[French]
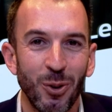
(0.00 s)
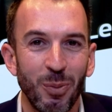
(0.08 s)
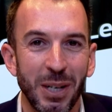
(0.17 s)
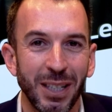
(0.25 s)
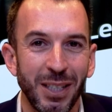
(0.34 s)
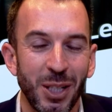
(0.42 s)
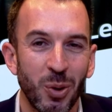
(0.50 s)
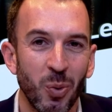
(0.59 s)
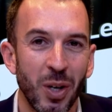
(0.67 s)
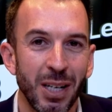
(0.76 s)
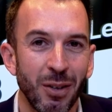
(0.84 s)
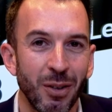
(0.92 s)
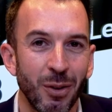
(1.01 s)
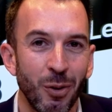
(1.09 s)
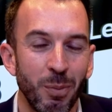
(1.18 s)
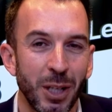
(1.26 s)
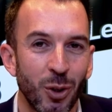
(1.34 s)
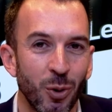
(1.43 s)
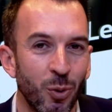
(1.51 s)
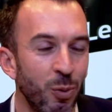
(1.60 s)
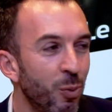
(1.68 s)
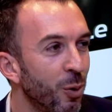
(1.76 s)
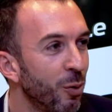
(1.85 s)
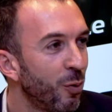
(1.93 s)
de, mardi soir, euh, le match que
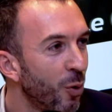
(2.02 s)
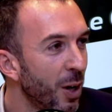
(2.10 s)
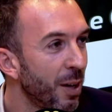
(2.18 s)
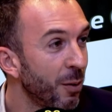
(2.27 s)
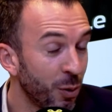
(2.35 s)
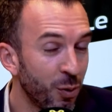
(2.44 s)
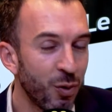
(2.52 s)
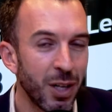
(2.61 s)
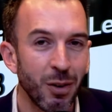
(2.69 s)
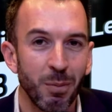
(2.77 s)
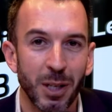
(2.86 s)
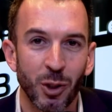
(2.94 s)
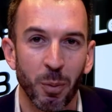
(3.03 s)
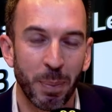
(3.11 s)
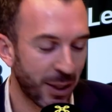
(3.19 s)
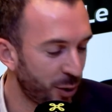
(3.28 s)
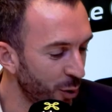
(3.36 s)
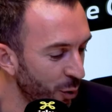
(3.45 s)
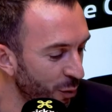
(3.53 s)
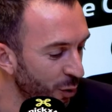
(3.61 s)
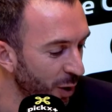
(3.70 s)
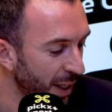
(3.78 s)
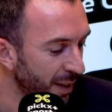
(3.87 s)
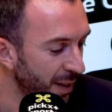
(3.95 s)
tout le monde voit, veut voir, le match que personne ne
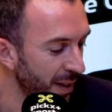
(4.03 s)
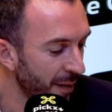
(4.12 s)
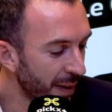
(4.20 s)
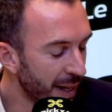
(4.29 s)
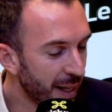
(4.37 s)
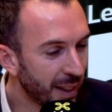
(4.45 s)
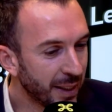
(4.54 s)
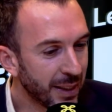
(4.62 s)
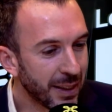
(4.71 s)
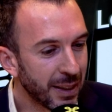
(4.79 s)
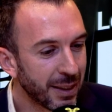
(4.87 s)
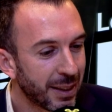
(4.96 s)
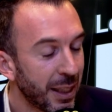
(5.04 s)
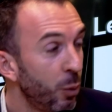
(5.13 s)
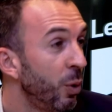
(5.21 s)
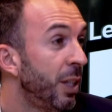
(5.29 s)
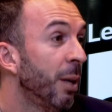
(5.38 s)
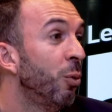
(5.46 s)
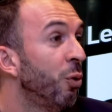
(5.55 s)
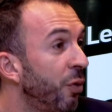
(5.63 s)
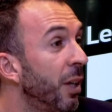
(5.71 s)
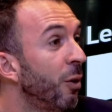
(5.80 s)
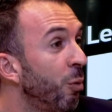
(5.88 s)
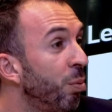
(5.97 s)
veut rater. Euh, c'est le huitième de
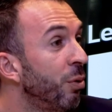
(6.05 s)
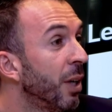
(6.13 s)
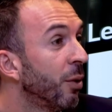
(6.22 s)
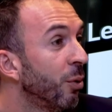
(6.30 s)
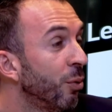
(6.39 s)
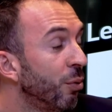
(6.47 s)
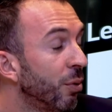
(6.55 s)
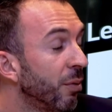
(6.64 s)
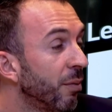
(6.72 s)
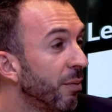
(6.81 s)
finale le plus attendu.